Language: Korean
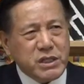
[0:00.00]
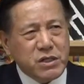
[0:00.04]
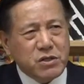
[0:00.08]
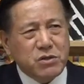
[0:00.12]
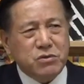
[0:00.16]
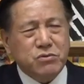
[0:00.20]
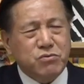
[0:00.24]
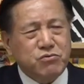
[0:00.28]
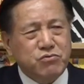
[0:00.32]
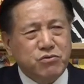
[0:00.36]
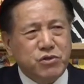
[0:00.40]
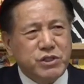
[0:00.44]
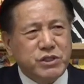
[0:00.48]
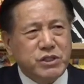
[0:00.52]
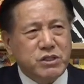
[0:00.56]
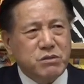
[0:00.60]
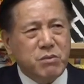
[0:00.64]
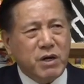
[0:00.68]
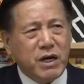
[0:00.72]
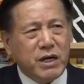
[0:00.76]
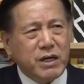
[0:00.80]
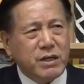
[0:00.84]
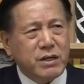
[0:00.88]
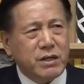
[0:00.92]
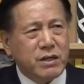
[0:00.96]
이런 뜻도
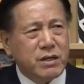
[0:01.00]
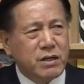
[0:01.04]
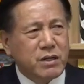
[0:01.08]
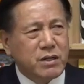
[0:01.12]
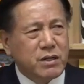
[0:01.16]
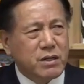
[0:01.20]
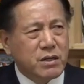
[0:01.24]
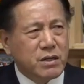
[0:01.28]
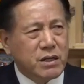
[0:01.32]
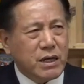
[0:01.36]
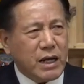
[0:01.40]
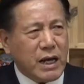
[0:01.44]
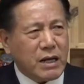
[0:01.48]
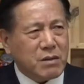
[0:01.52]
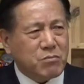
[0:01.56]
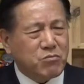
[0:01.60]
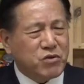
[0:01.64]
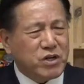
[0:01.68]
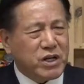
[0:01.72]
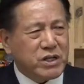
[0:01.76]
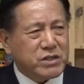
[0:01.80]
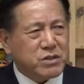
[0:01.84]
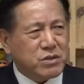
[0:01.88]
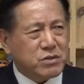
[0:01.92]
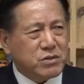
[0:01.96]
있지만
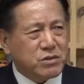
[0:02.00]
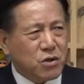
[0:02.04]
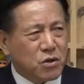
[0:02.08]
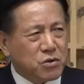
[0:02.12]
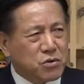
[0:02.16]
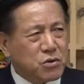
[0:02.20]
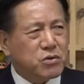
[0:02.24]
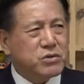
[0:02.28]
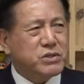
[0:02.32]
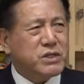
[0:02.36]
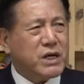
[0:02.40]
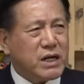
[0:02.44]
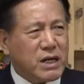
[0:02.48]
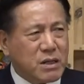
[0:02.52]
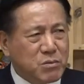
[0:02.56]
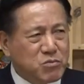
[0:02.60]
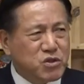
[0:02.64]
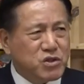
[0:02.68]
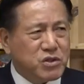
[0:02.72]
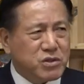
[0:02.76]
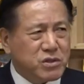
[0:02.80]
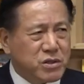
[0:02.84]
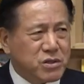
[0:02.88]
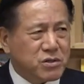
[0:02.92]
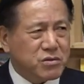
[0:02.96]
한문에서는 어떤
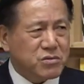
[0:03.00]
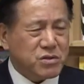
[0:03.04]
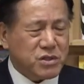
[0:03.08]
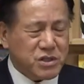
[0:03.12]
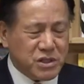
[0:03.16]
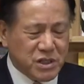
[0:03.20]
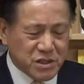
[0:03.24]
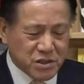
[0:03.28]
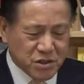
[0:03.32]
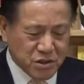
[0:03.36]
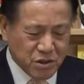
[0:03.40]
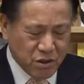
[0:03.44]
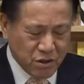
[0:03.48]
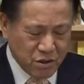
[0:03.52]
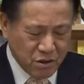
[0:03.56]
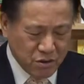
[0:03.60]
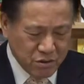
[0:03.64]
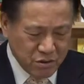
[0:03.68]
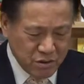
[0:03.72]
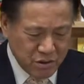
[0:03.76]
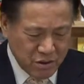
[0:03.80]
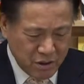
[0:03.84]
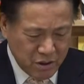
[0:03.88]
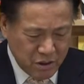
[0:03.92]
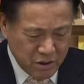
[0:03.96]
사람은 이런 뜻이 있어요.
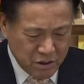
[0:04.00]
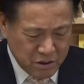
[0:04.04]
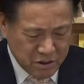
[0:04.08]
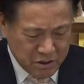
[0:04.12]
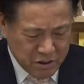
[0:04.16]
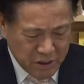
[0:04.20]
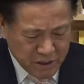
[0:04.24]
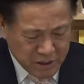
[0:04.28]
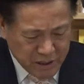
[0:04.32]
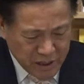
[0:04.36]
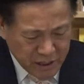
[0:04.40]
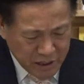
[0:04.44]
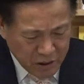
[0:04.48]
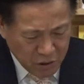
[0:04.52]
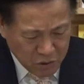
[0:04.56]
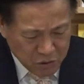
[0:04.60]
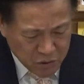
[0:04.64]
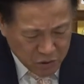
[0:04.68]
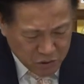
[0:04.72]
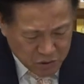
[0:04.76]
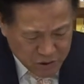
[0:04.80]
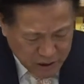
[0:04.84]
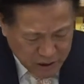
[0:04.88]
세상에 어떤